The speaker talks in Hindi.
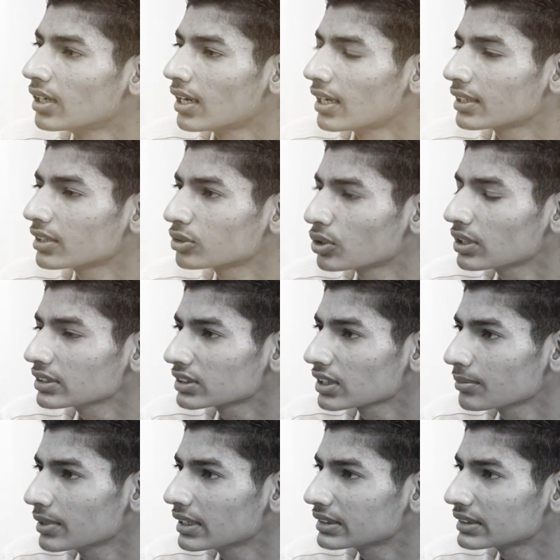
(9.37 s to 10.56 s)
अगर थोड़ा सा
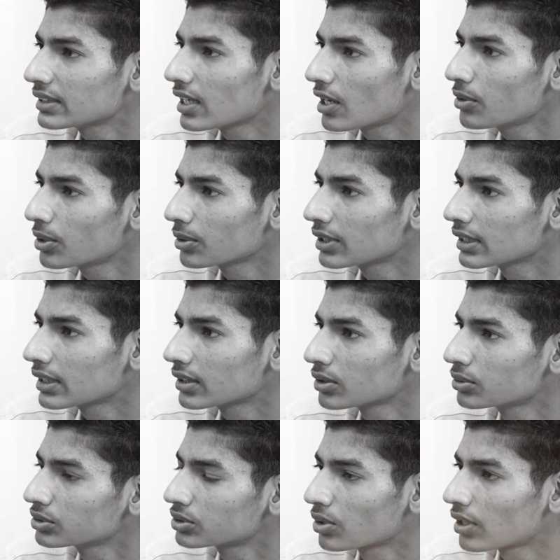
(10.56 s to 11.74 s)
भी ऐसे डाउट होता ना तो
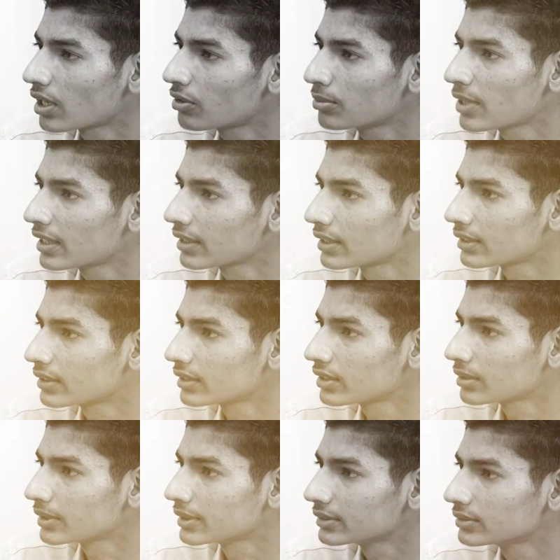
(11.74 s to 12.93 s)
उसको राउंड मार्क कर देता
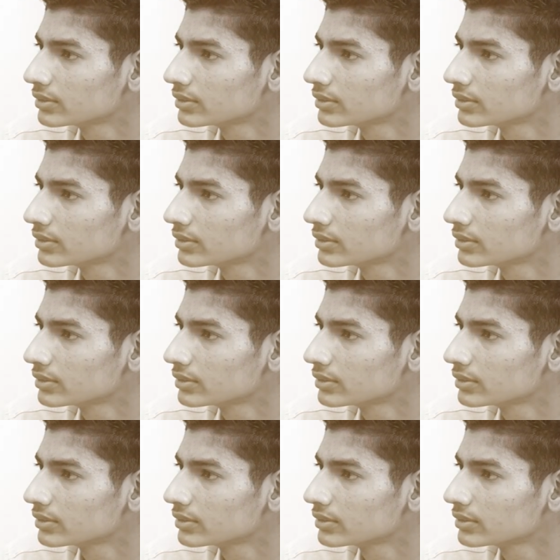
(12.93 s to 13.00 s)
मैं